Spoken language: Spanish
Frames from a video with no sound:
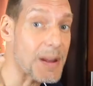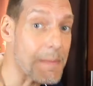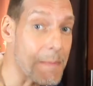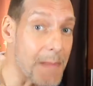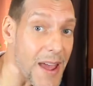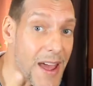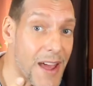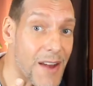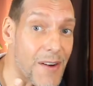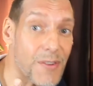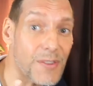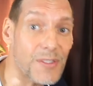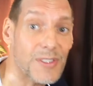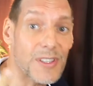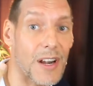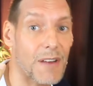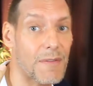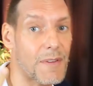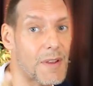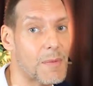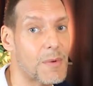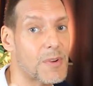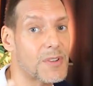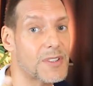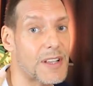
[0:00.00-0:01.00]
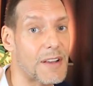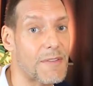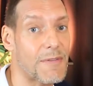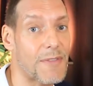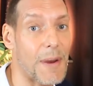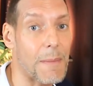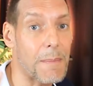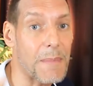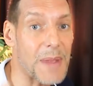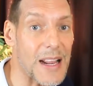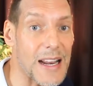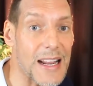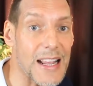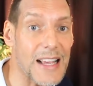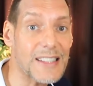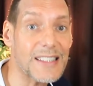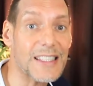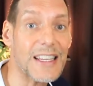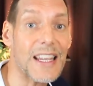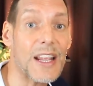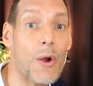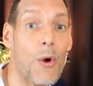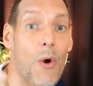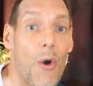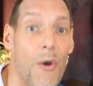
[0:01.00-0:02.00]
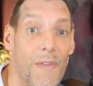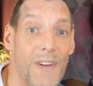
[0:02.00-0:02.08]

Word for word: Primero, servimos a familias y